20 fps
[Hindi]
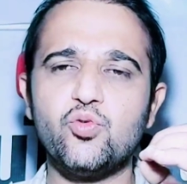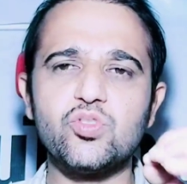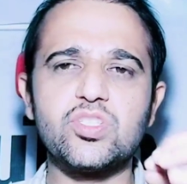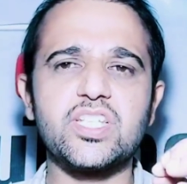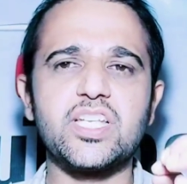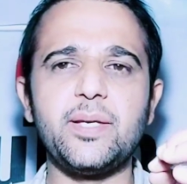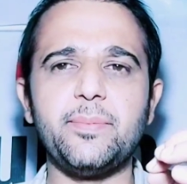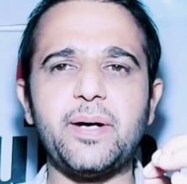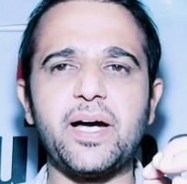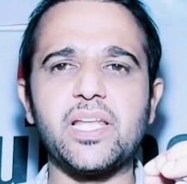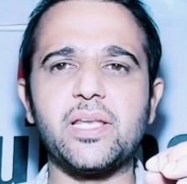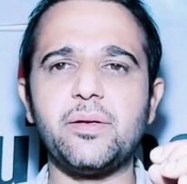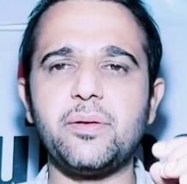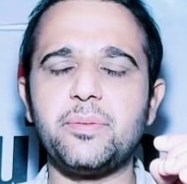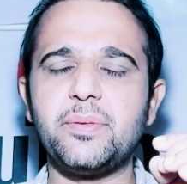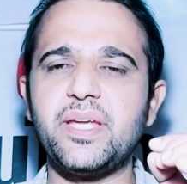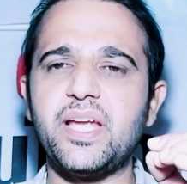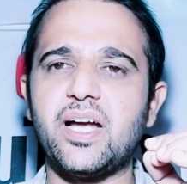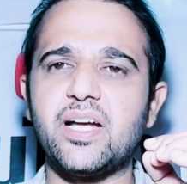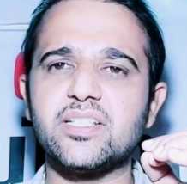उसके बारे में
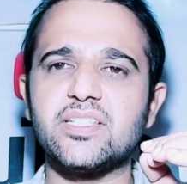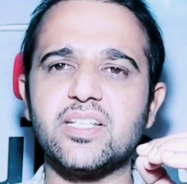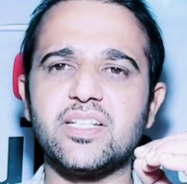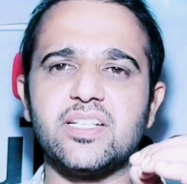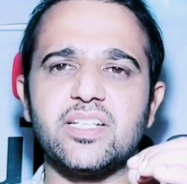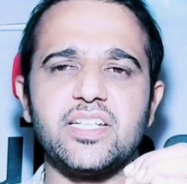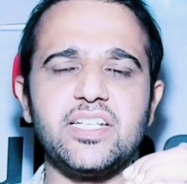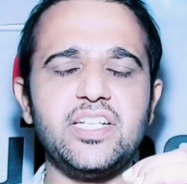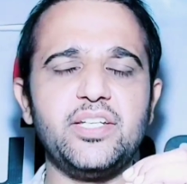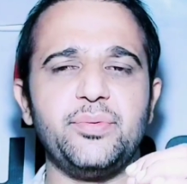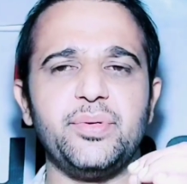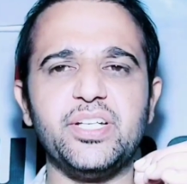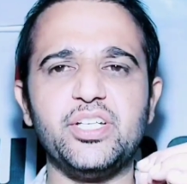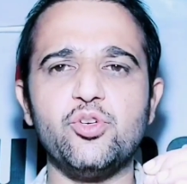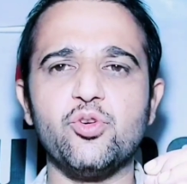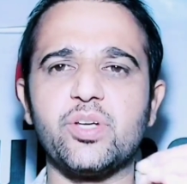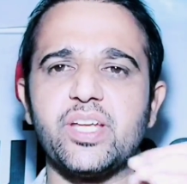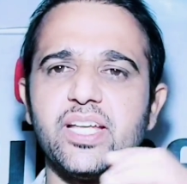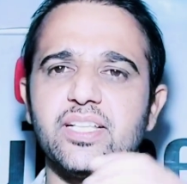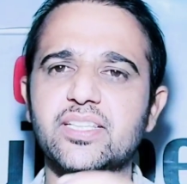भी आज की
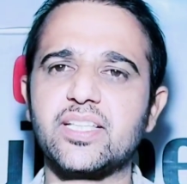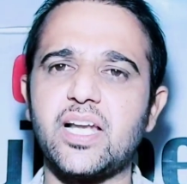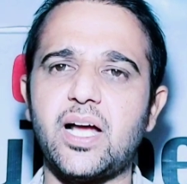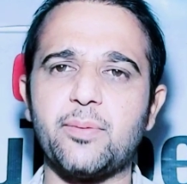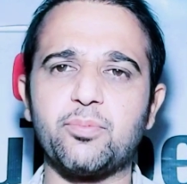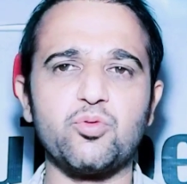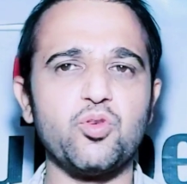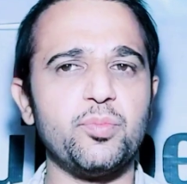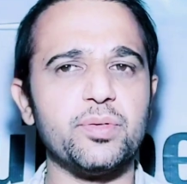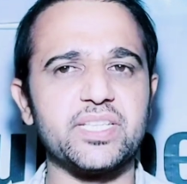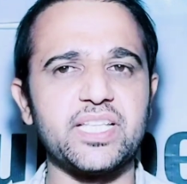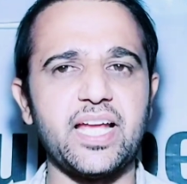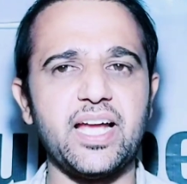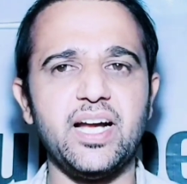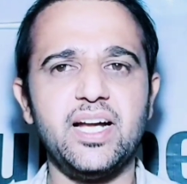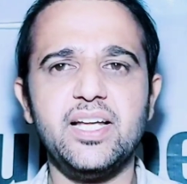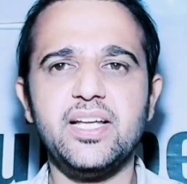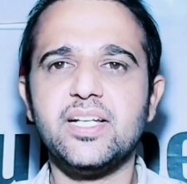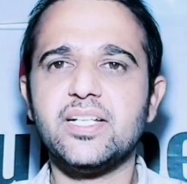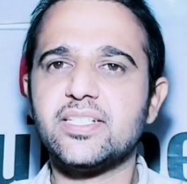वीडियो के अंदर आपको बताया
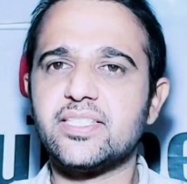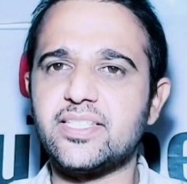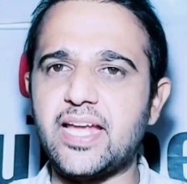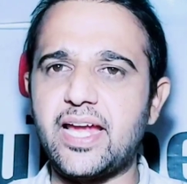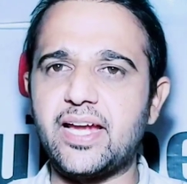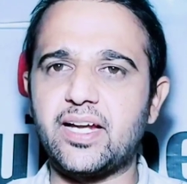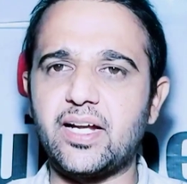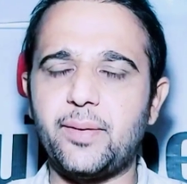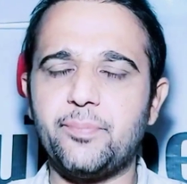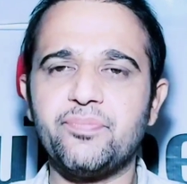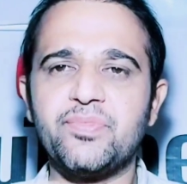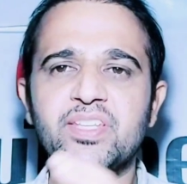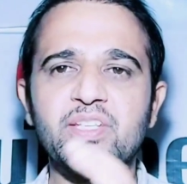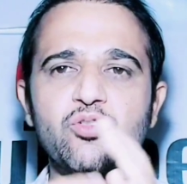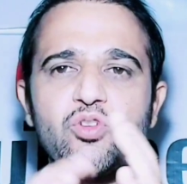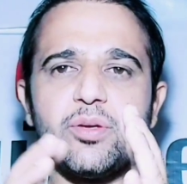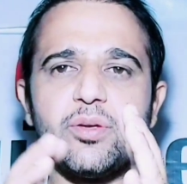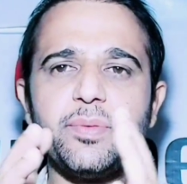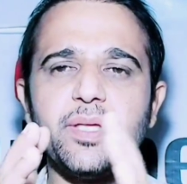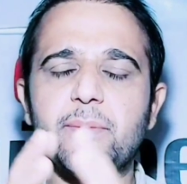जाएगा
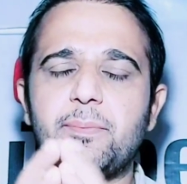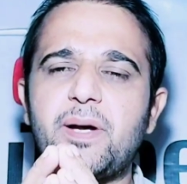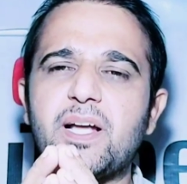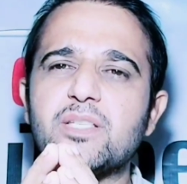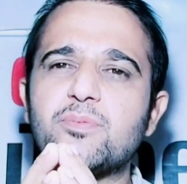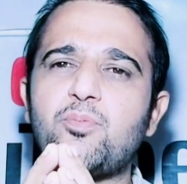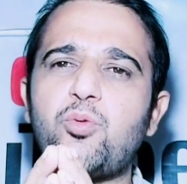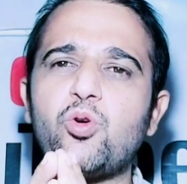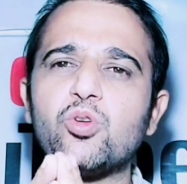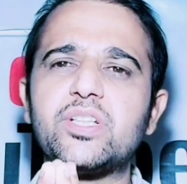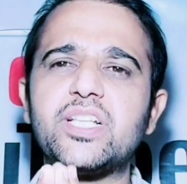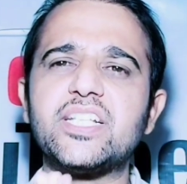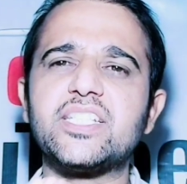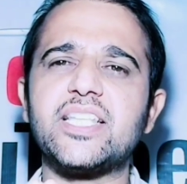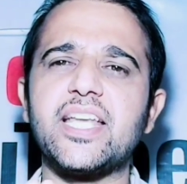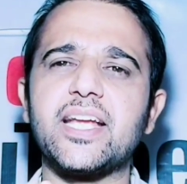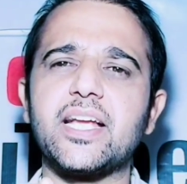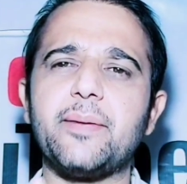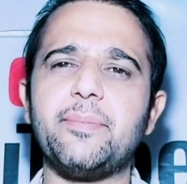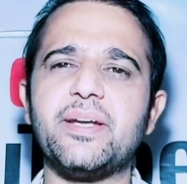क्योंकि मेरे पास बहुत इस
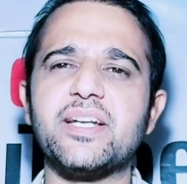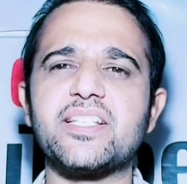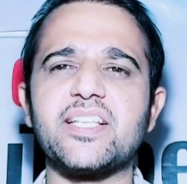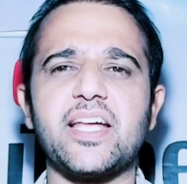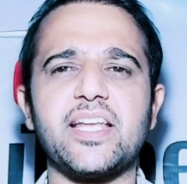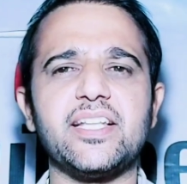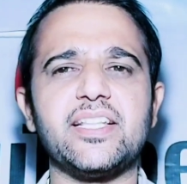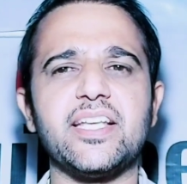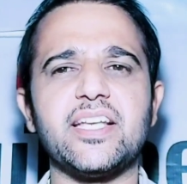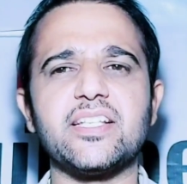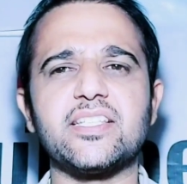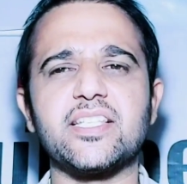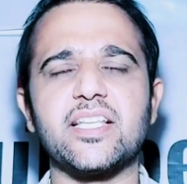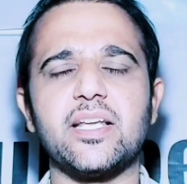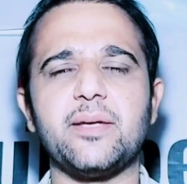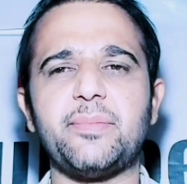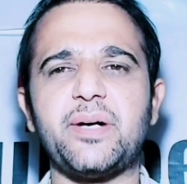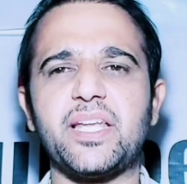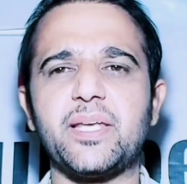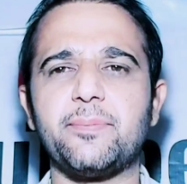तरह कमेंट्स आ रहे थे कि सर
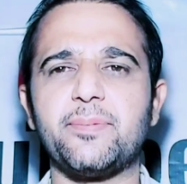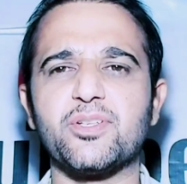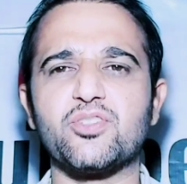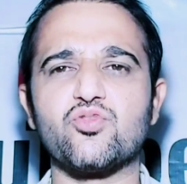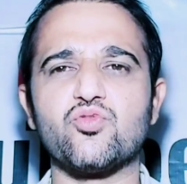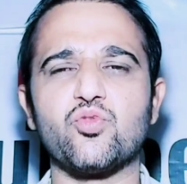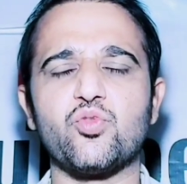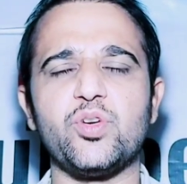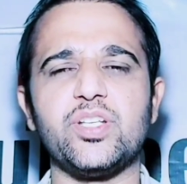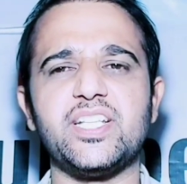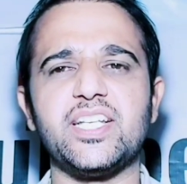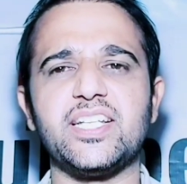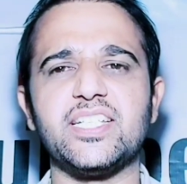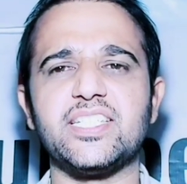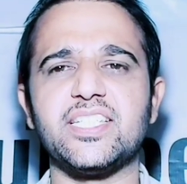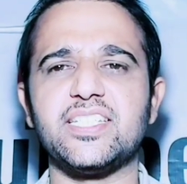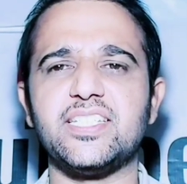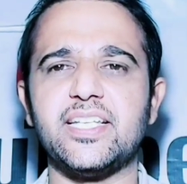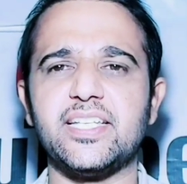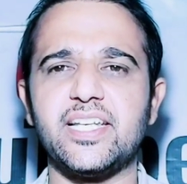हमारे पशुओं को यदि
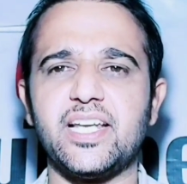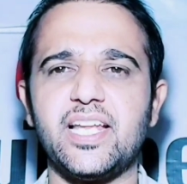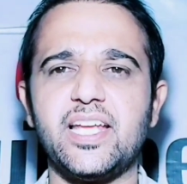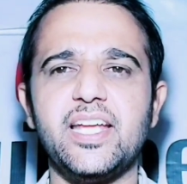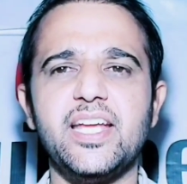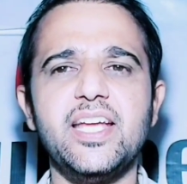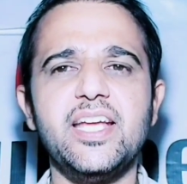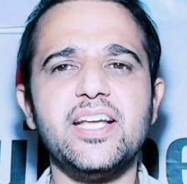किसी जहरीले